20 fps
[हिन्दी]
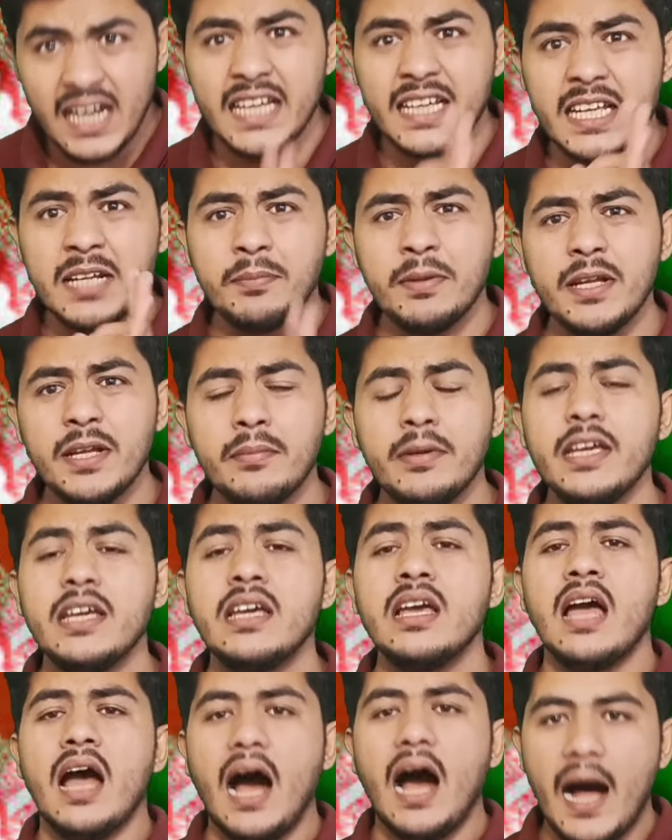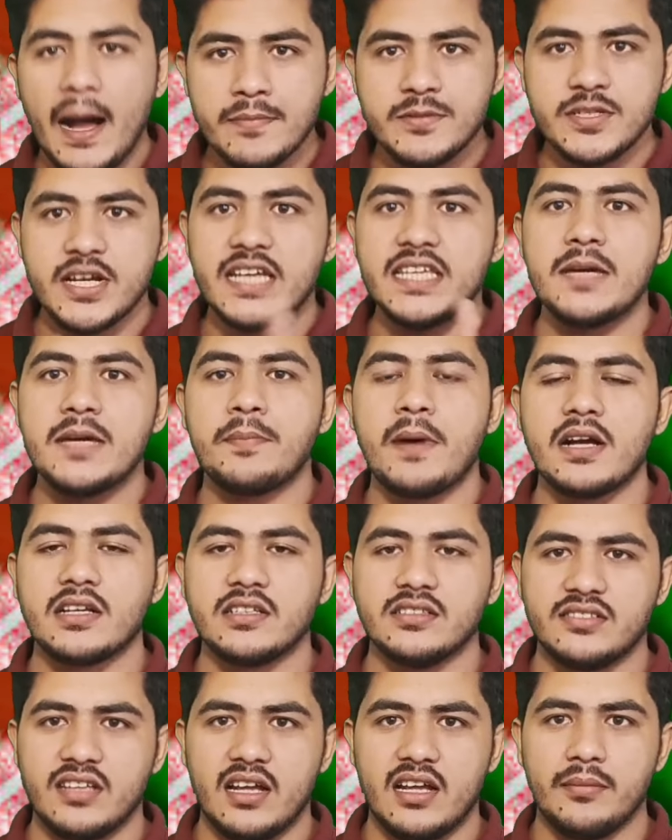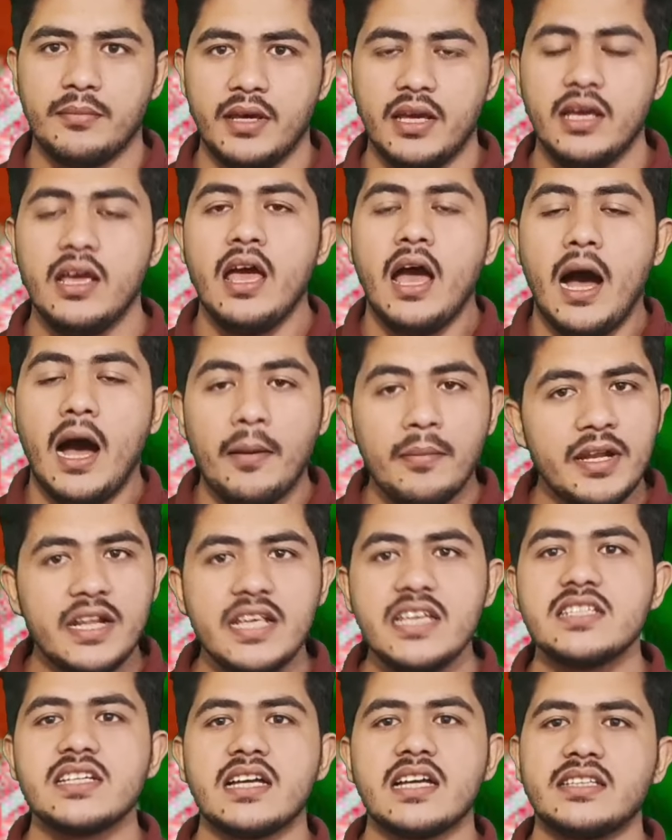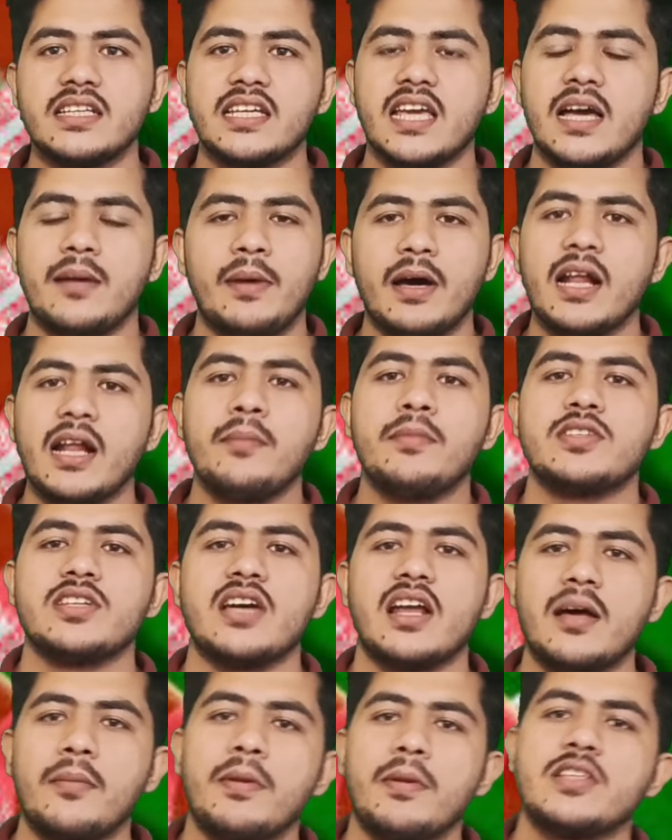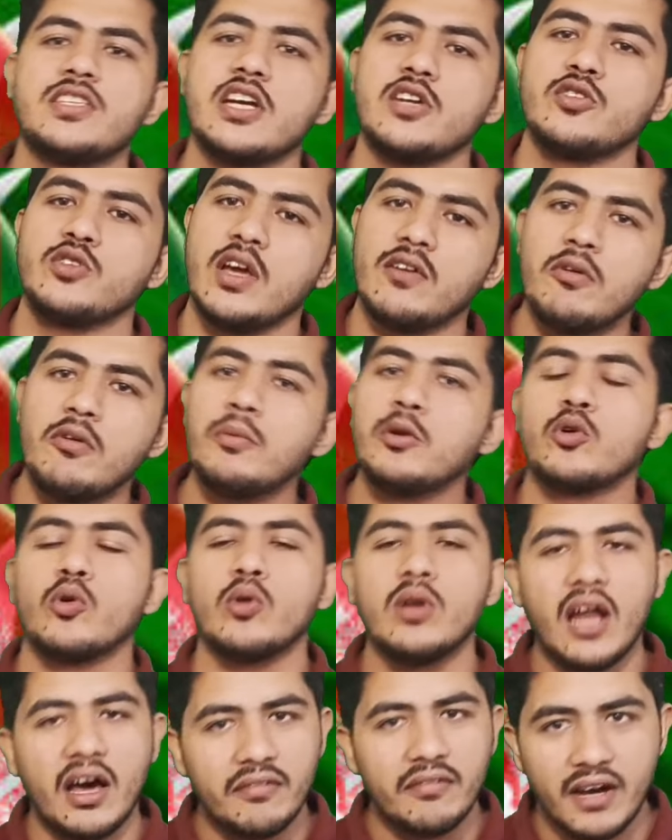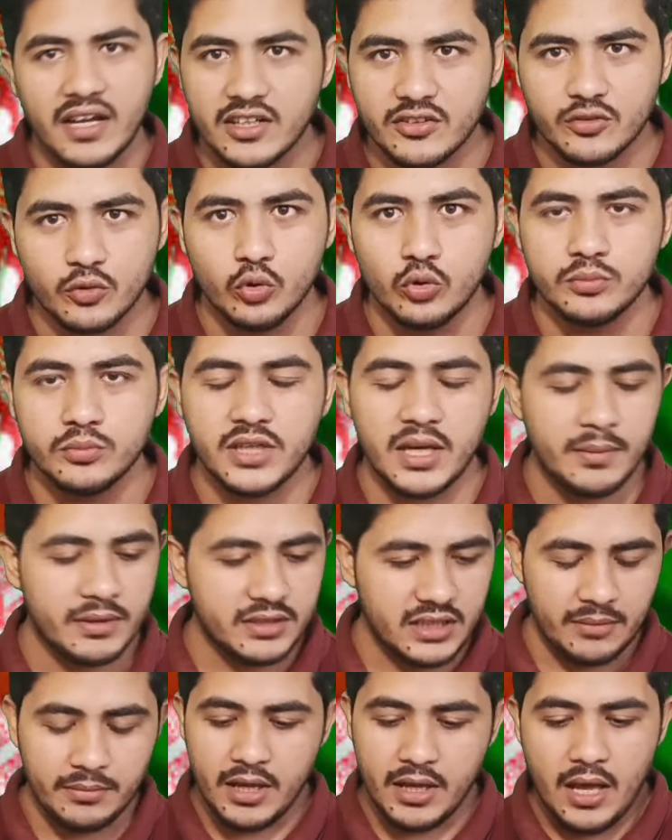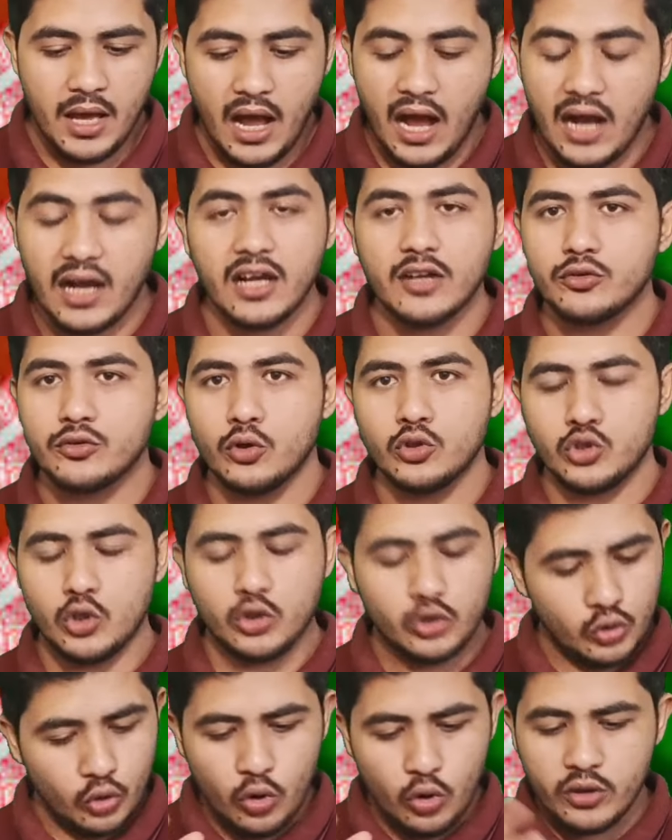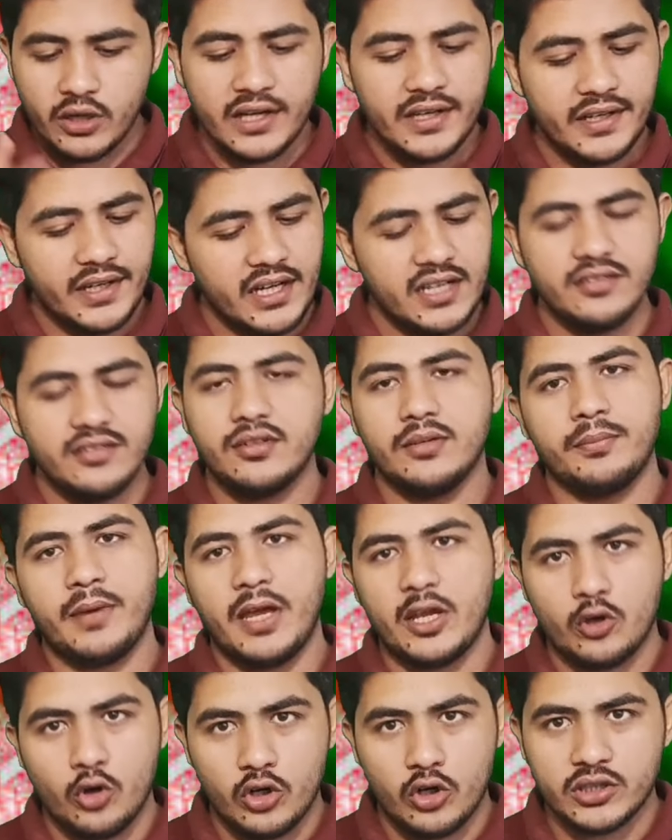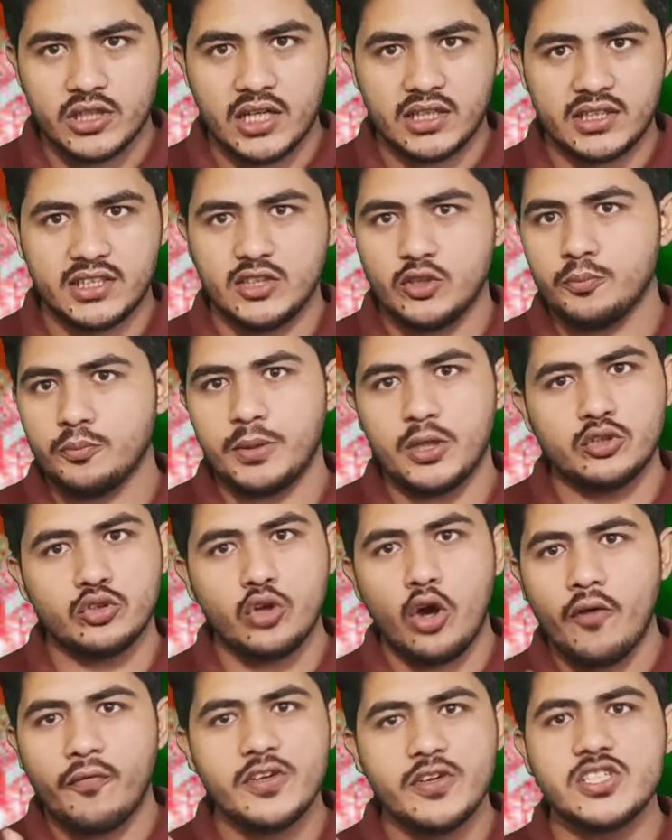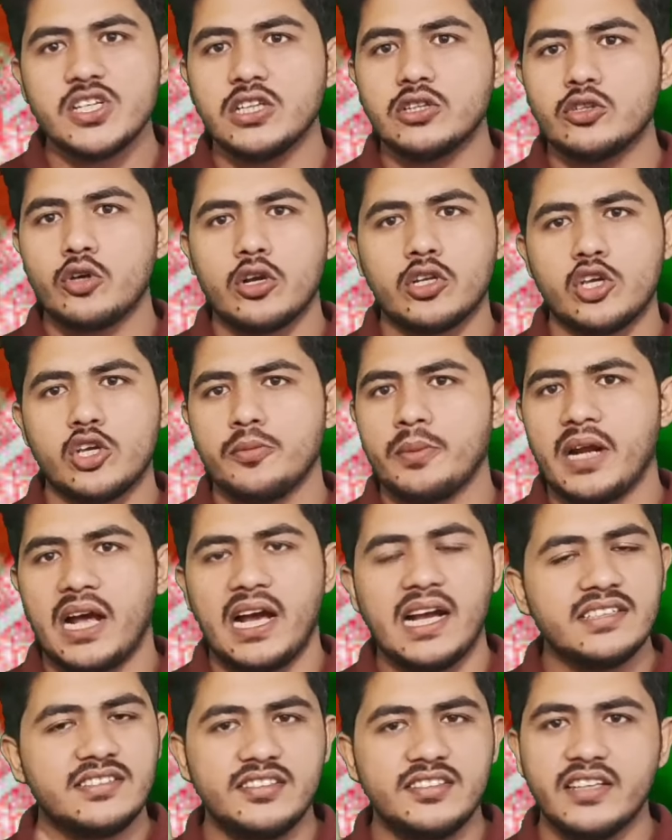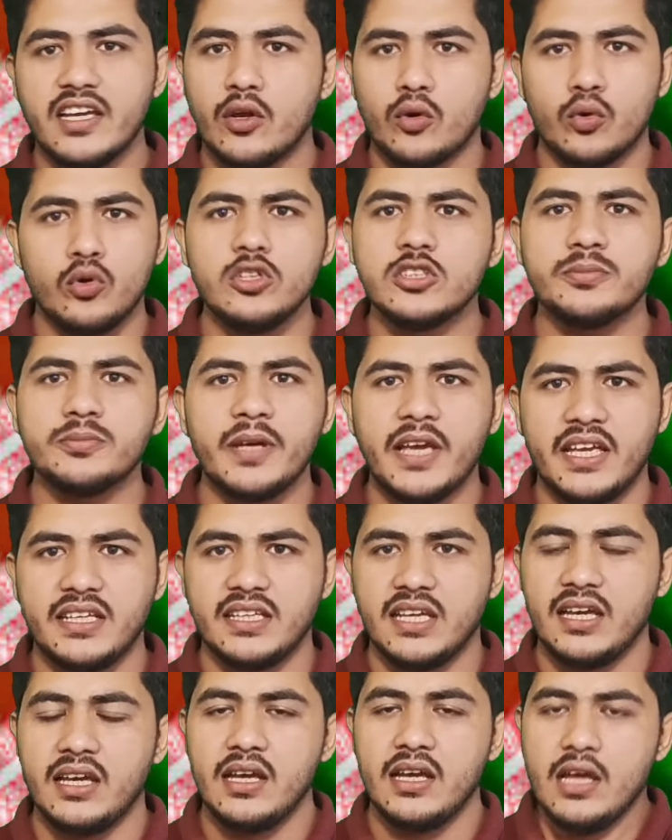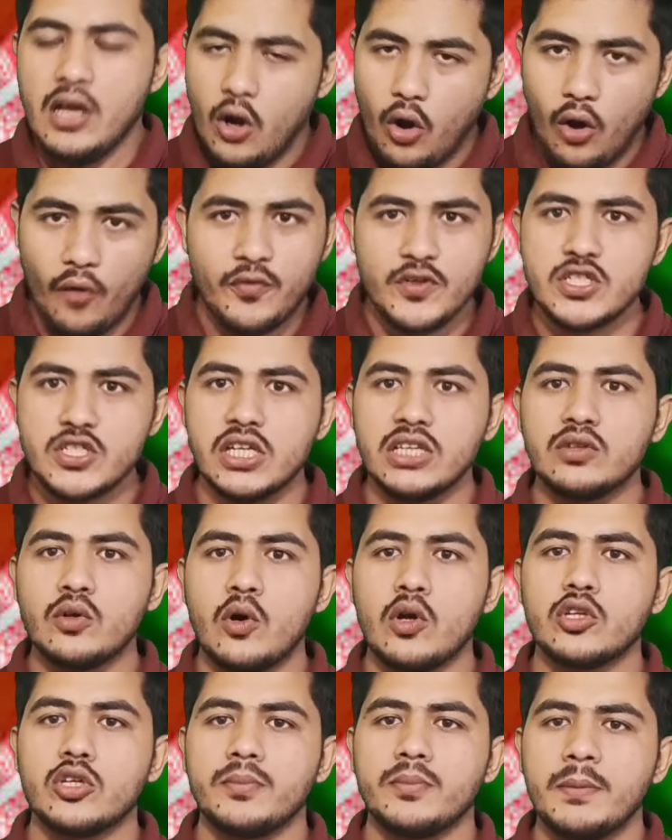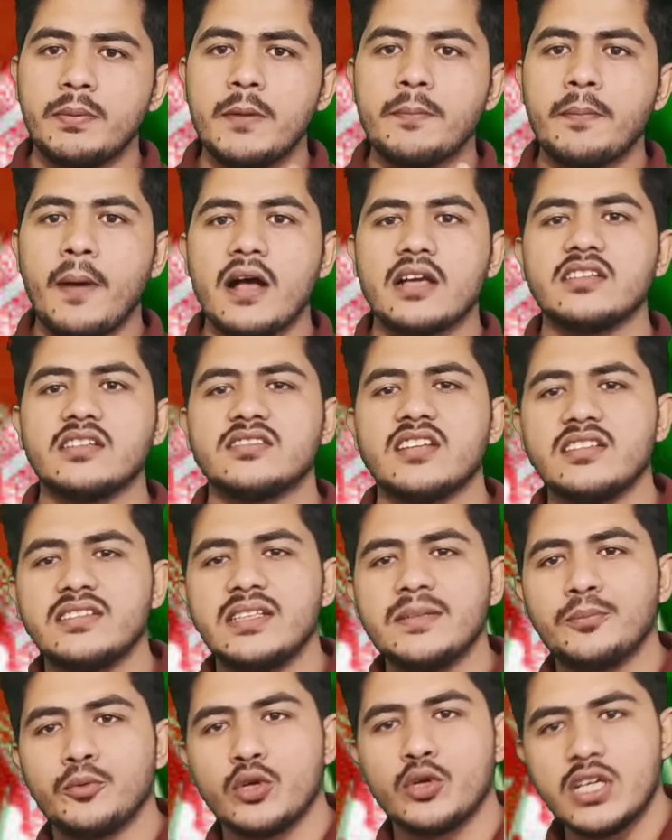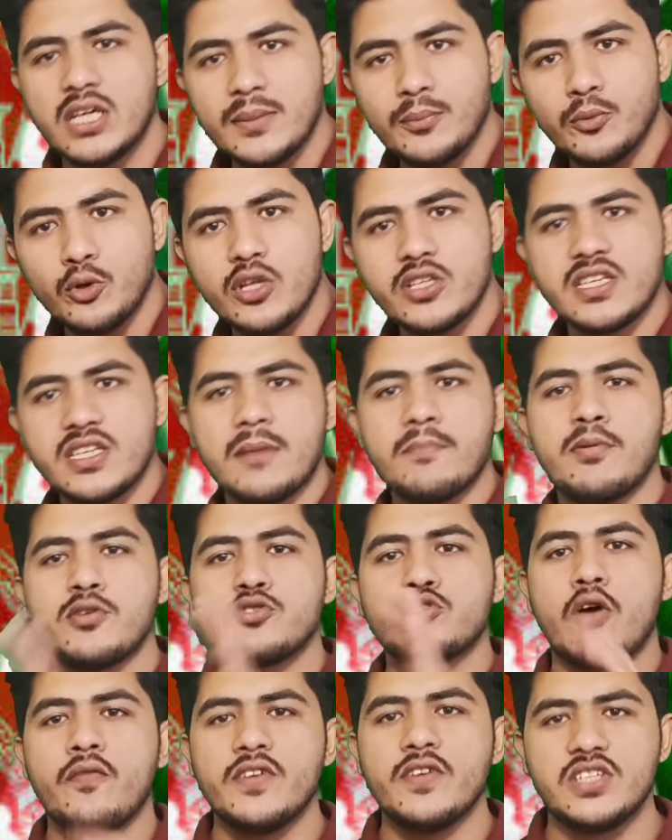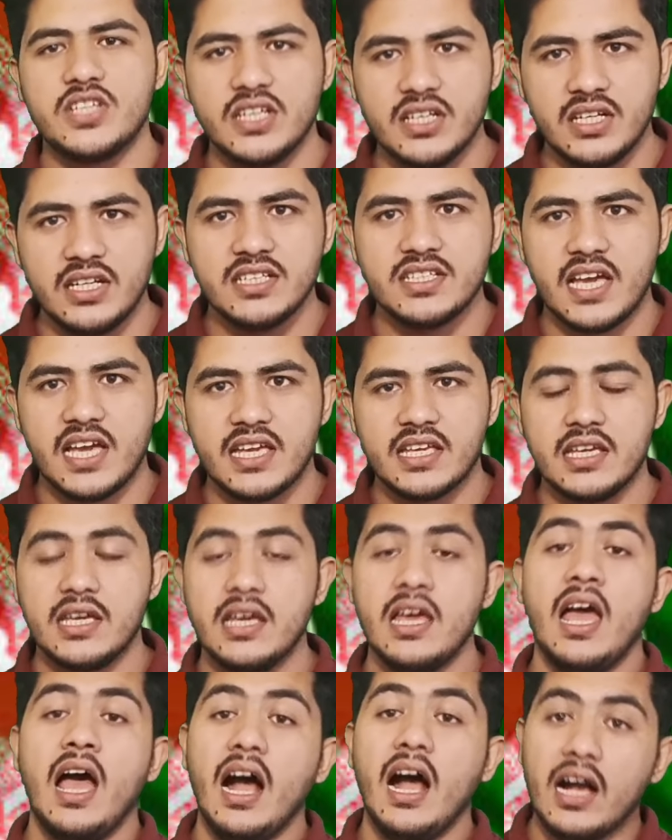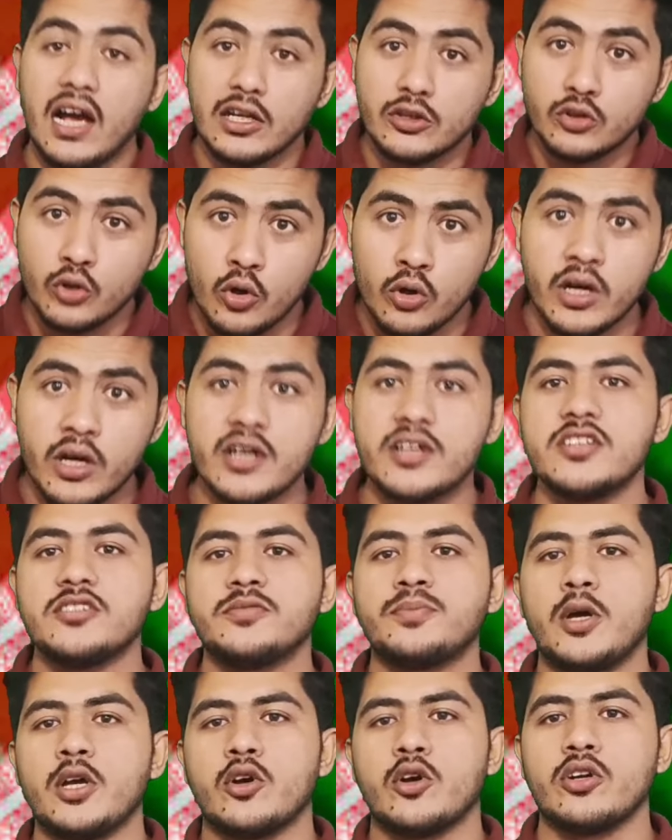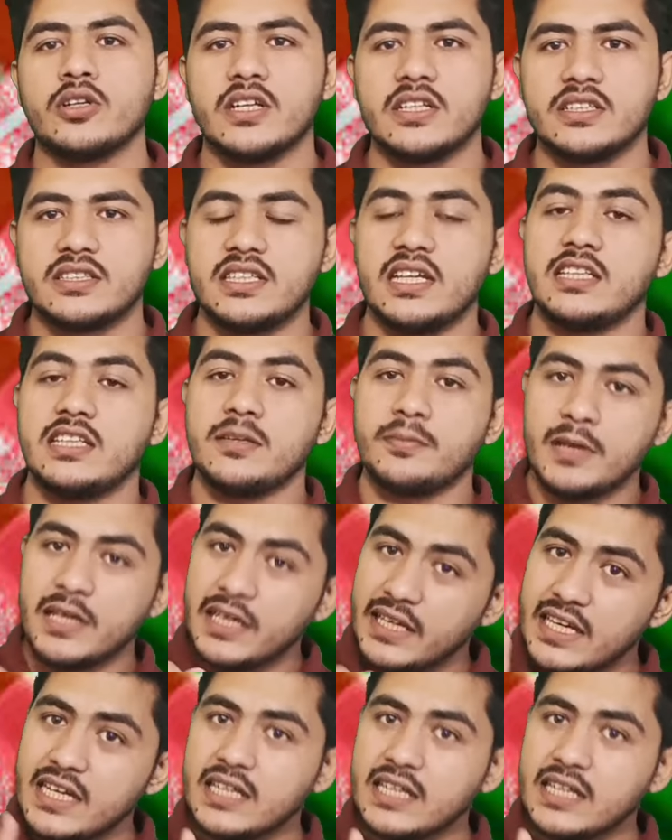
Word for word: लेकिन फिर भी आप जाइए पाकिस्तान में हम नहीं चाहते कि हमारा बेचारा बच्चा जो है वो बिल्कुल लावारिस घूम जाए मतलब अगर सोचो दो कंट्रीज बाइकआउट करती हैं तो फिर तो ऑफिशियल तौर के ऊपर आईसीसी के रूल्स में है ये ऑफिशियल तौर के ऊपर फिर पाकिस्तान से पूरी की पूरी चैंपियंस ट्रॉफी छीन ली जाएगी अगर दो कंट्रीज बाइकआउट करती है जबकि